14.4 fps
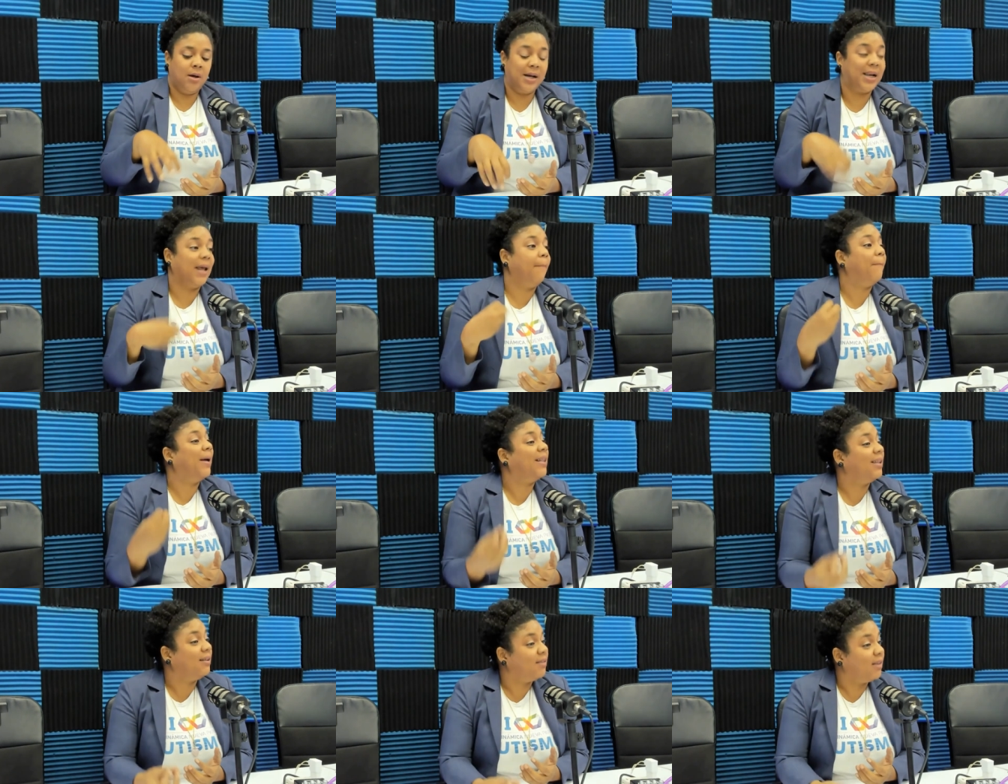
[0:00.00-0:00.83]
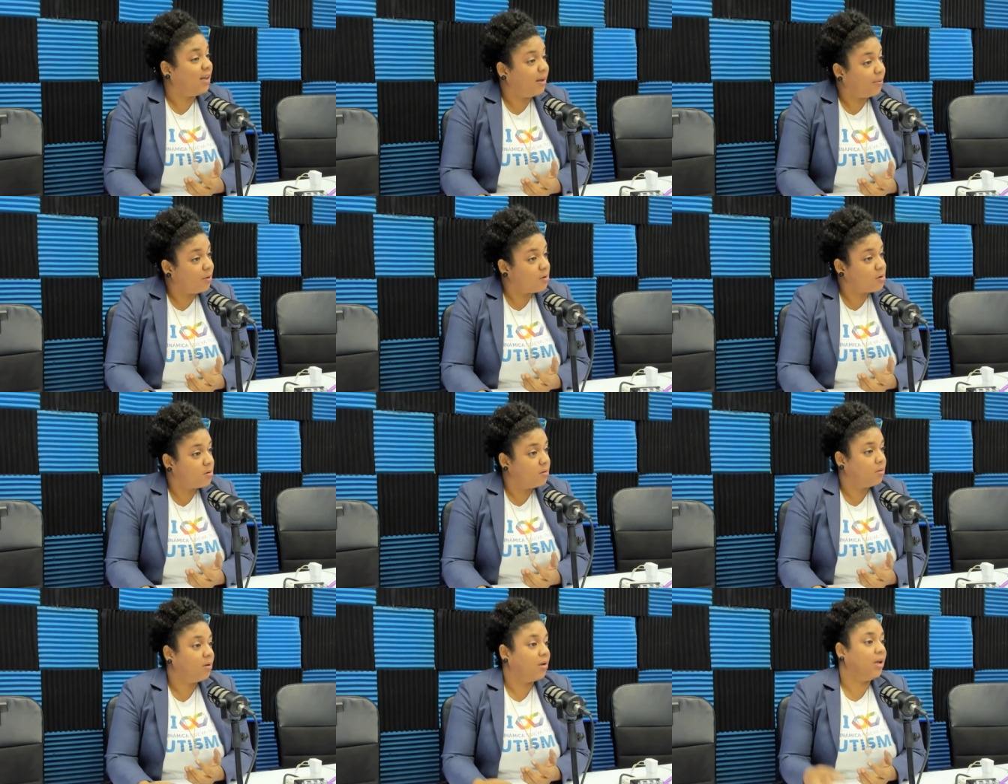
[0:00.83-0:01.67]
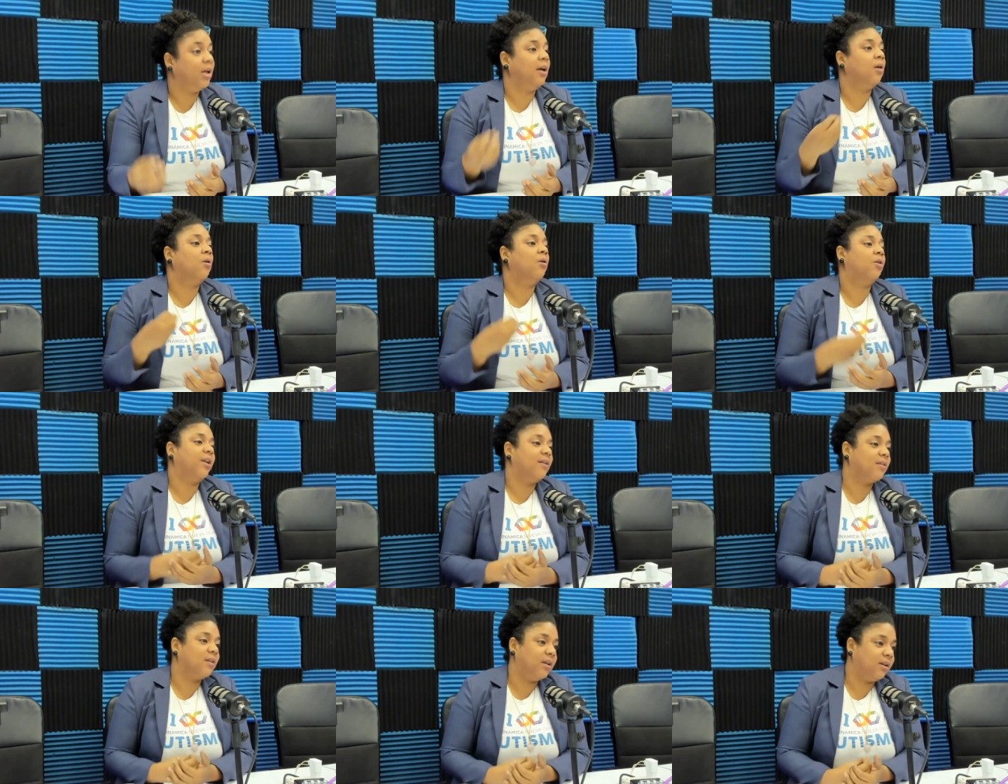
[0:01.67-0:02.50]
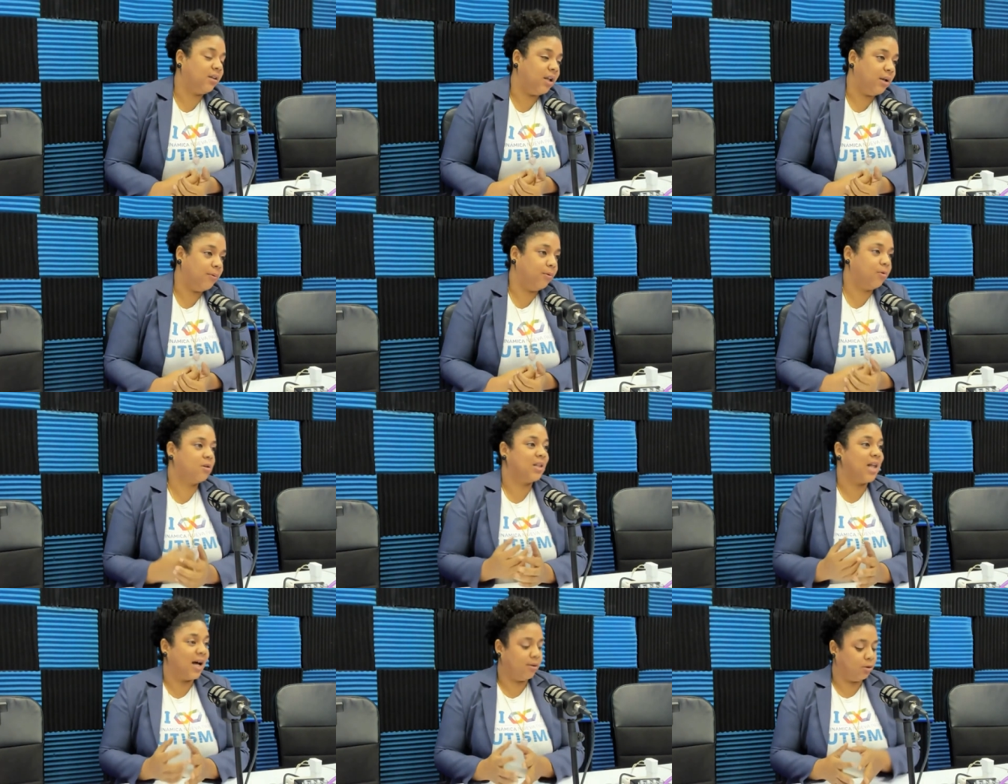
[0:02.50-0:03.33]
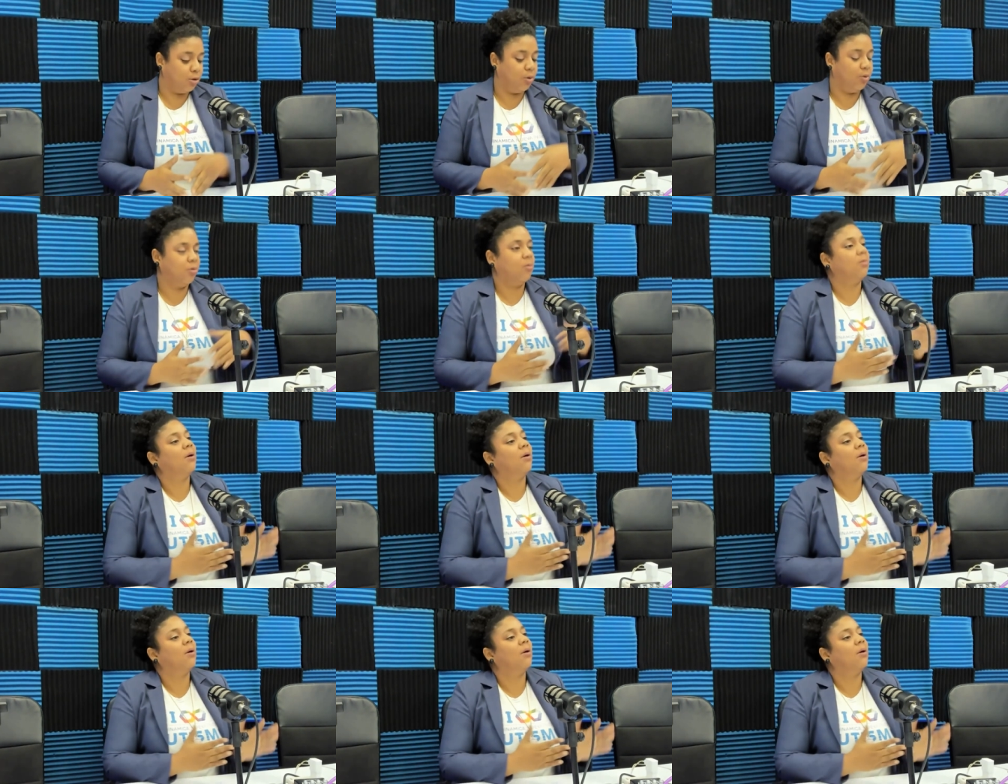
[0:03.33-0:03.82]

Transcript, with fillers: repetitivos y o restrictivos, tanto